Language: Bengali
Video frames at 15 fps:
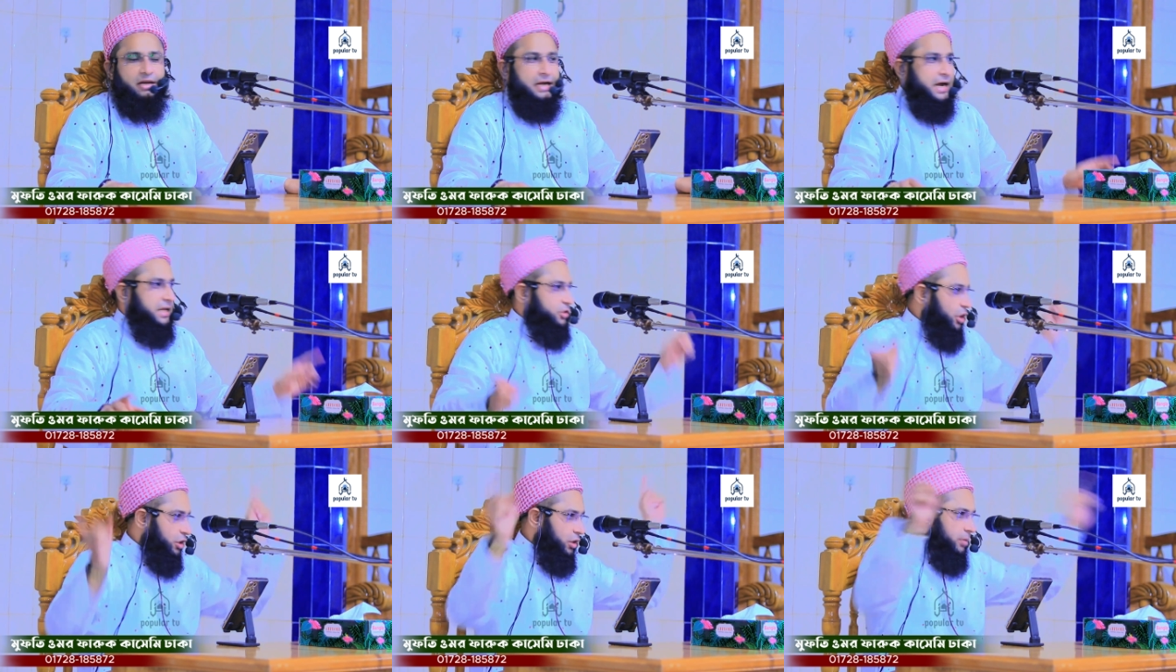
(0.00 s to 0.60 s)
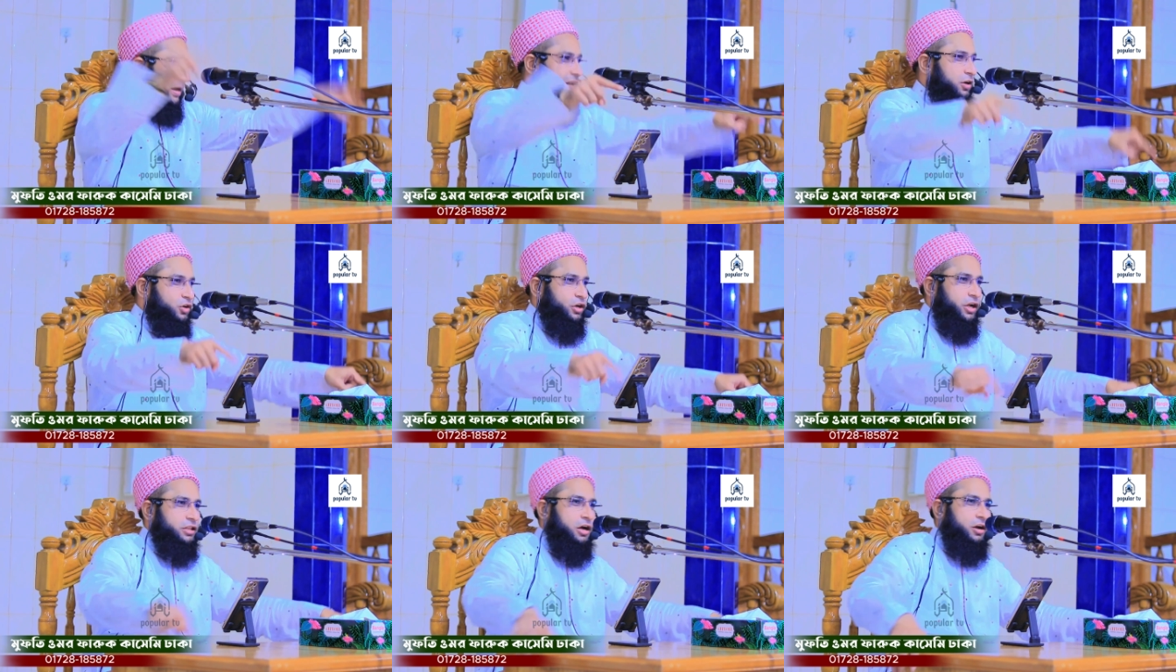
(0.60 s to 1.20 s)
না ধরো ভালো
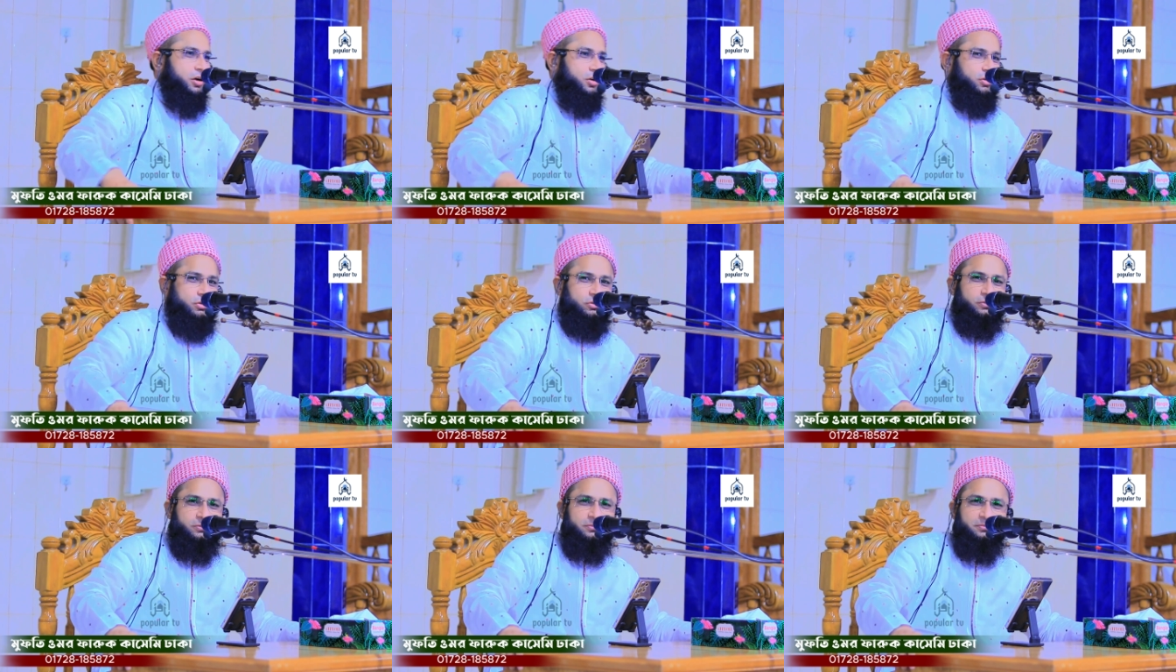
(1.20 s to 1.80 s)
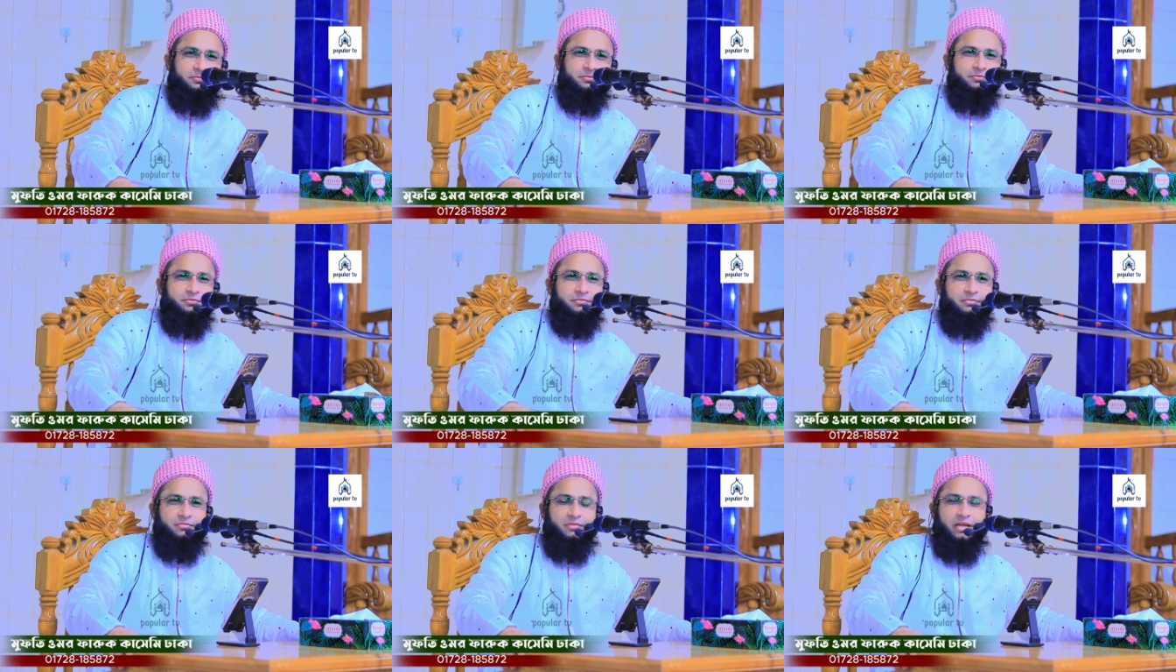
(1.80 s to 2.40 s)
করে ধরো
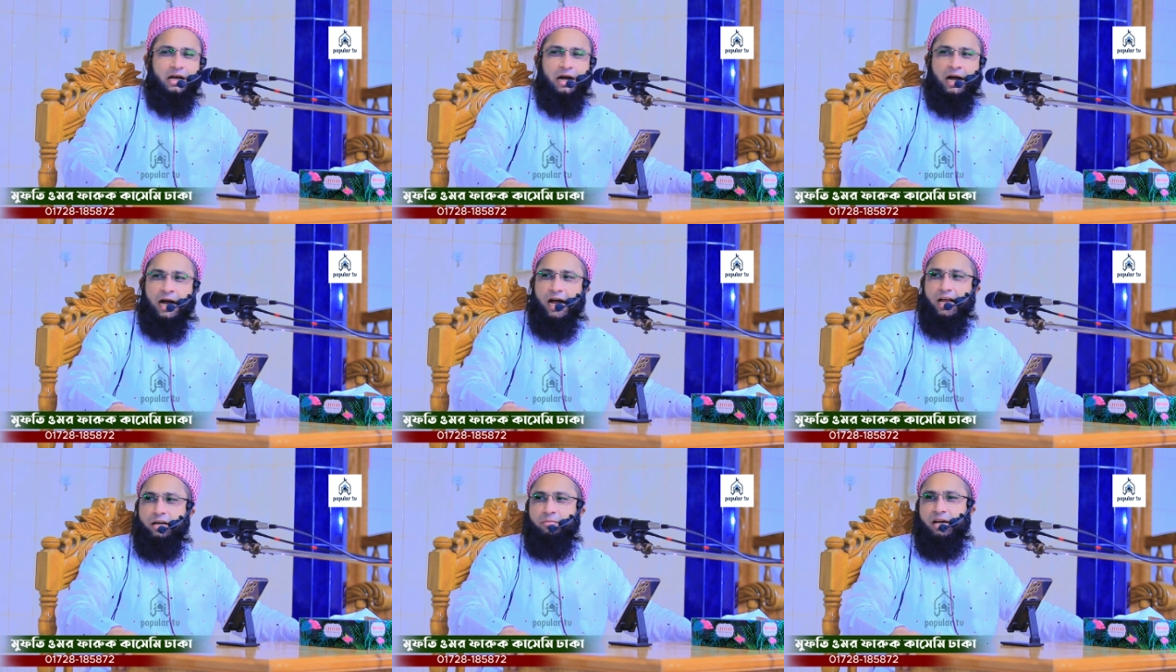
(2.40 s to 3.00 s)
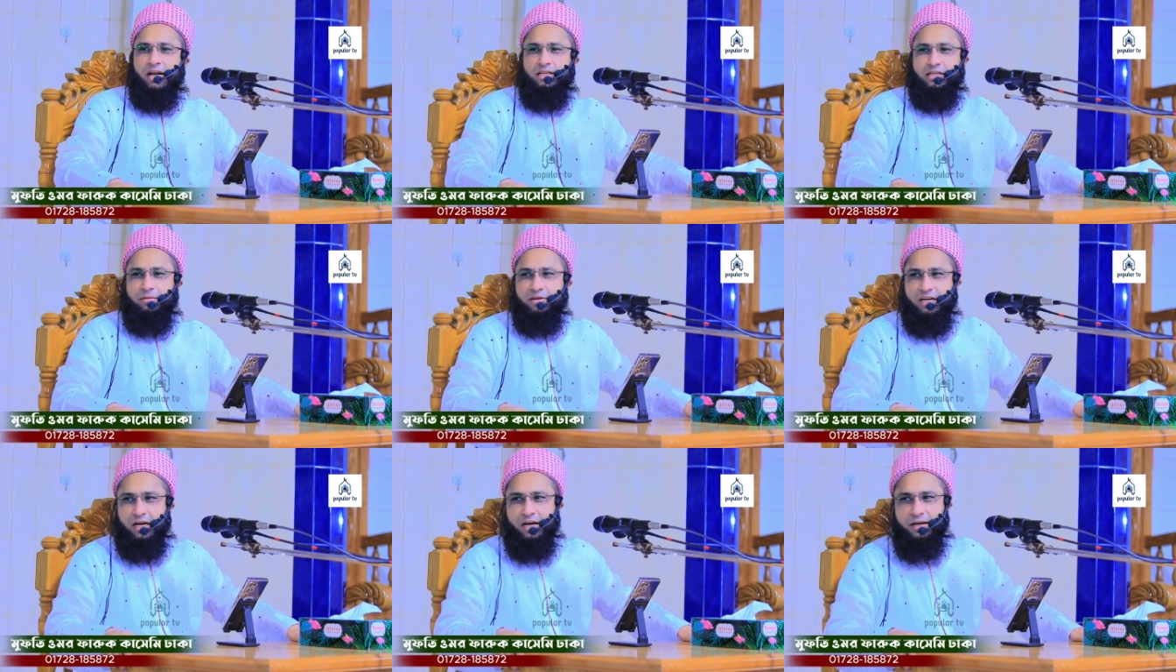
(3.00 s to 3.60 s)
হার মানা
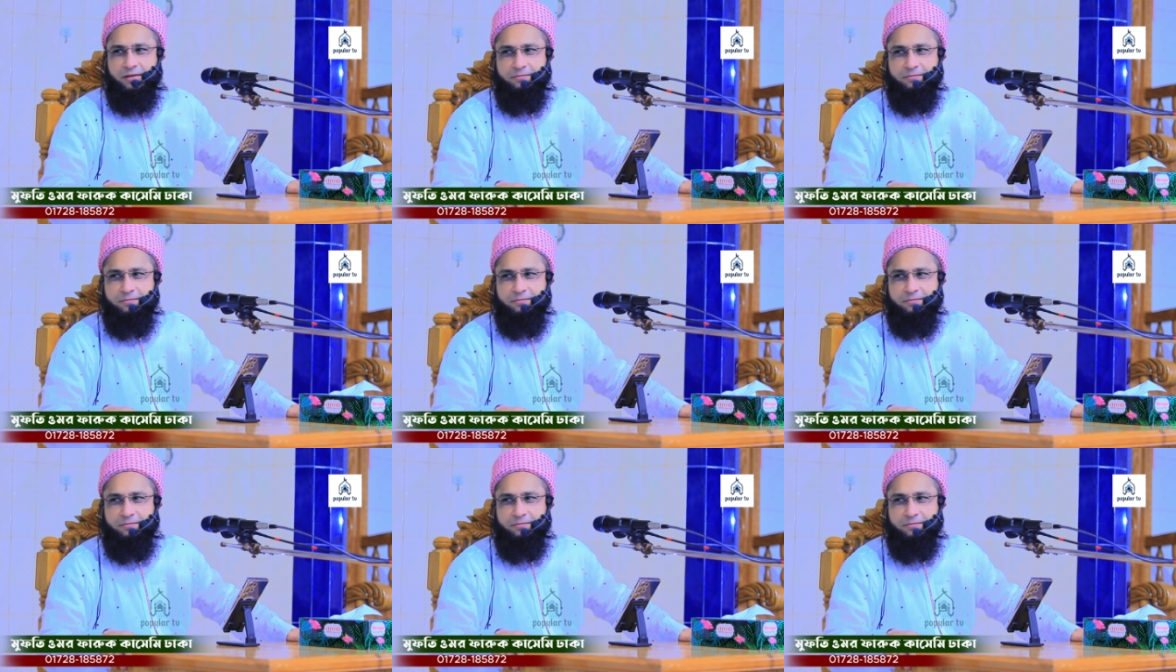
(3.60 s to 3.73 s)
যাবে না